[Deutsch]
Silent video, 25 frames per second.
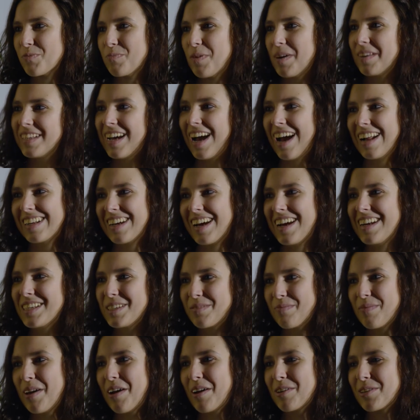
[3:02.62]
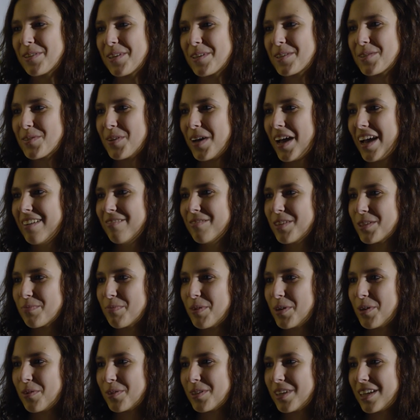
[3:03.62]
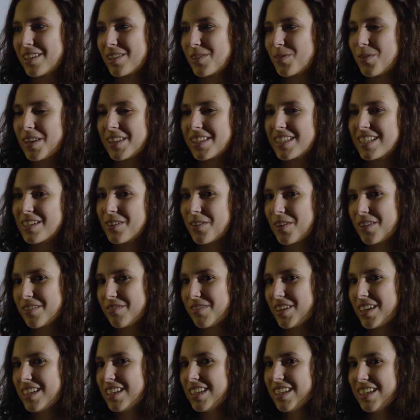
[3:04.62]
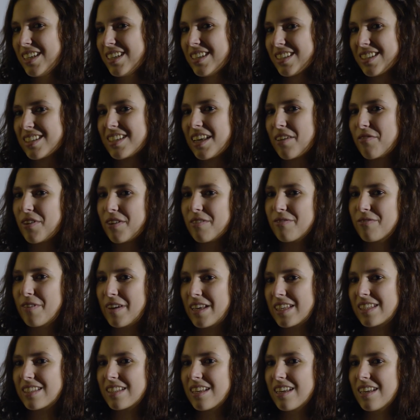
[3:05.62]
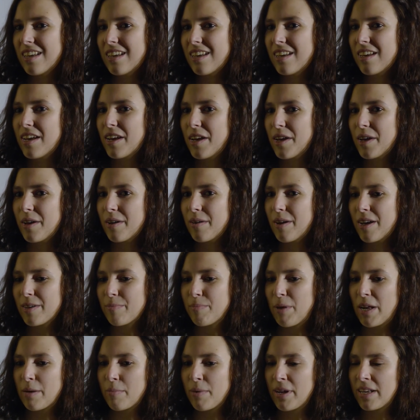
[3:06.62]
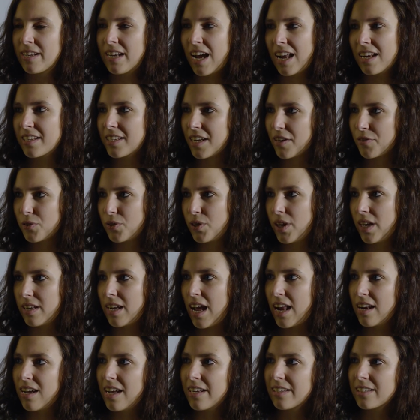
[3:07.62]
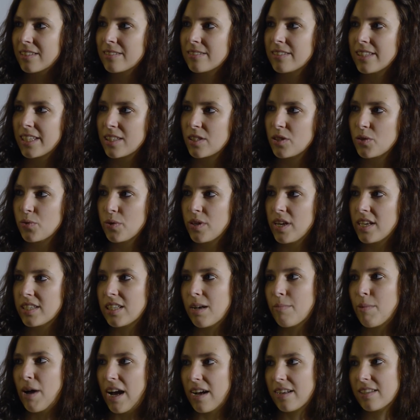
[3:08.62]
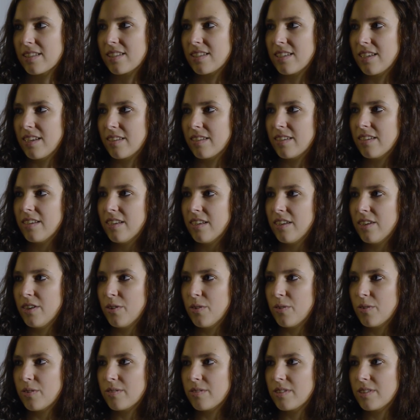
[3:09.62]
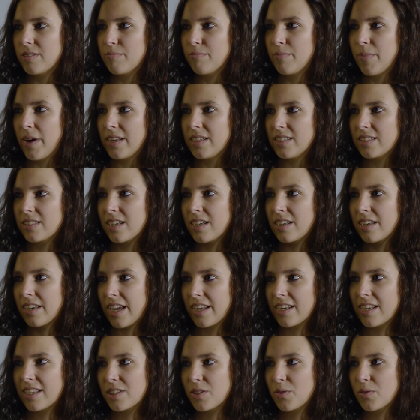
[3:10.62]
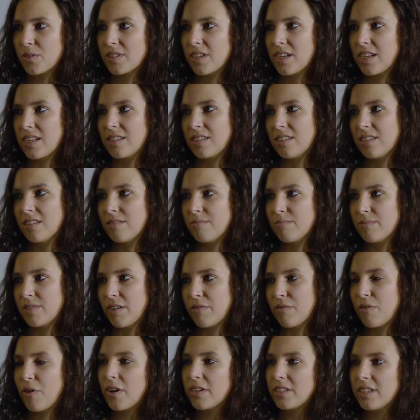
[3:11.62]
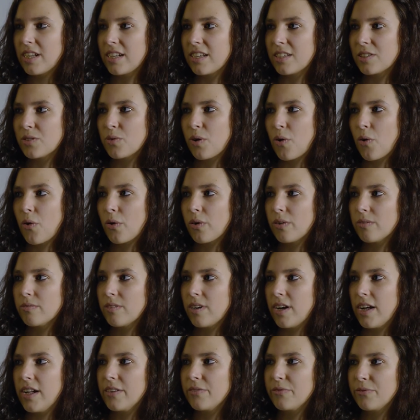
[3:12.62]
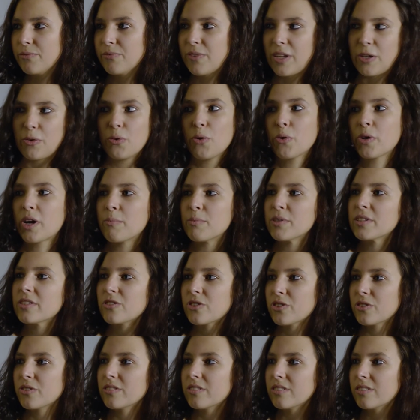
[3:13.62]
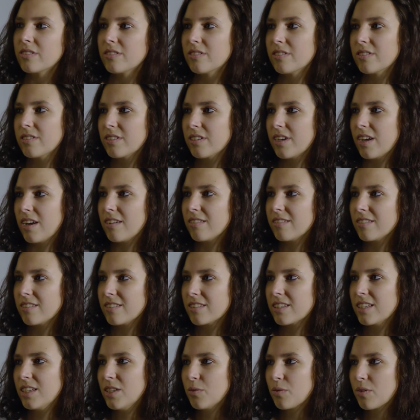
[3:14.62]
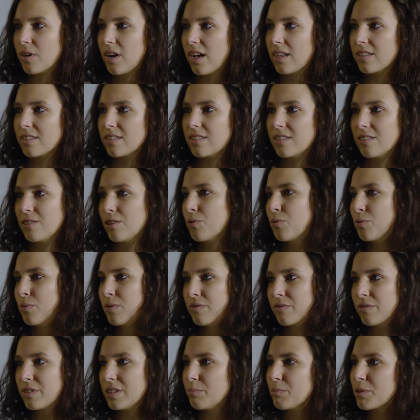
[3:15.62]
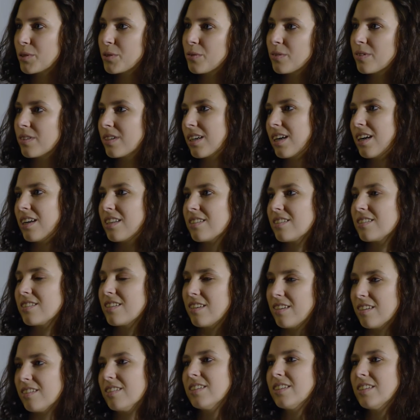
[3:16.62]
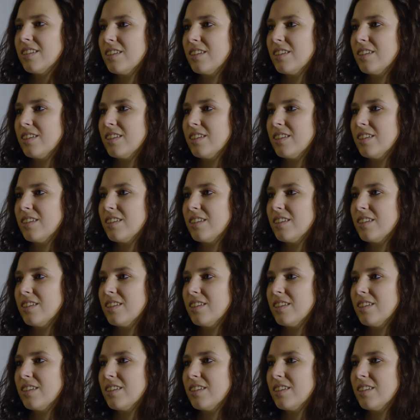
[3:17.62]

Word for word: spontan gar nicht mehr als dazu ein, was man noch dazu erzählen könnte, weil es ist einfach ein Fest. Äh, äh bei der Berlinale darfst du ja in alle anderen Sektionen erst ab 18. Und bei dieser Generation ist halt ähm, der Vorteil, dass du auch halt, wenn du jünger bist, schon ja, ins Kino kannst, die coolen Filme gucken kannst, ja.